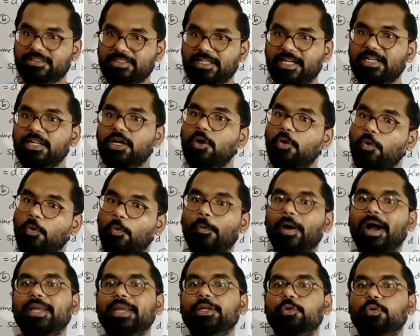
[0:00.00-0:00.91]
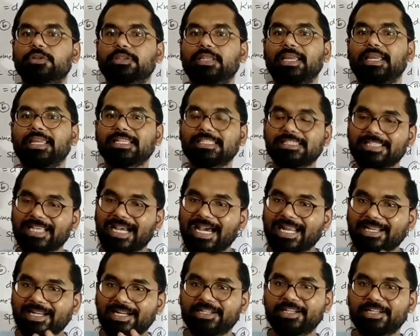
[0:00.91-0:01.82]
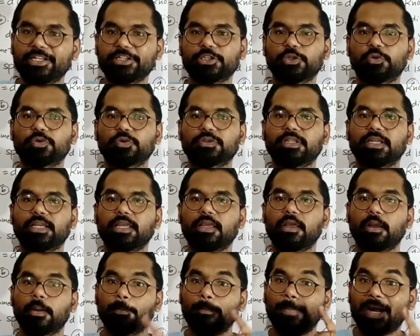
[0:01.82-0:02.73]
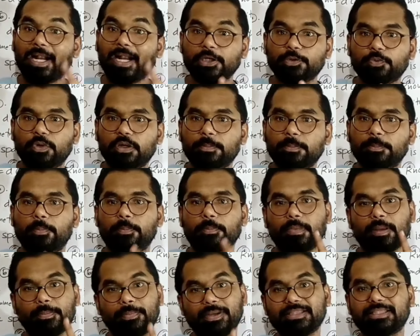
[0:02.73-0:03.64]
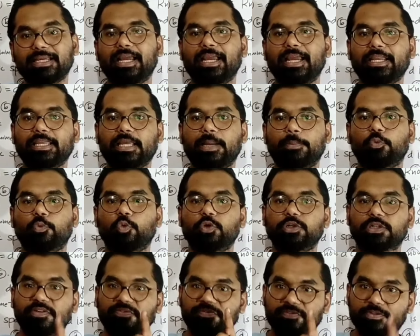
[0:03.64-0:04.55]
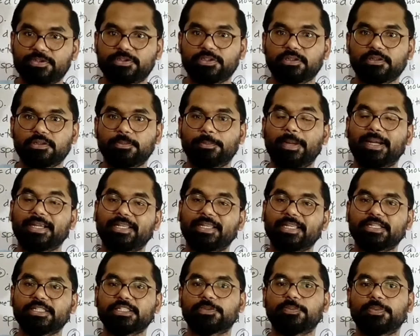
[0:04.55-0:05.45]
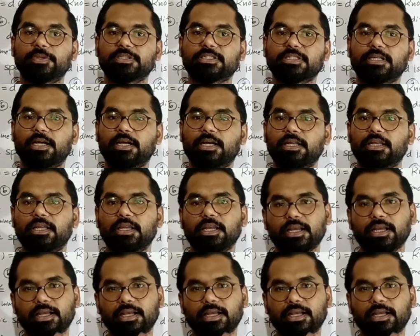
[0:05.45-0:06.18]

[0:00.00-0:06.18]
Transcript: जेड वाई होता है ये चार कंडीशन होते हैं पार्ट वन में बताया गया आपको डिफिनीशन मैट्रिक स्पेस का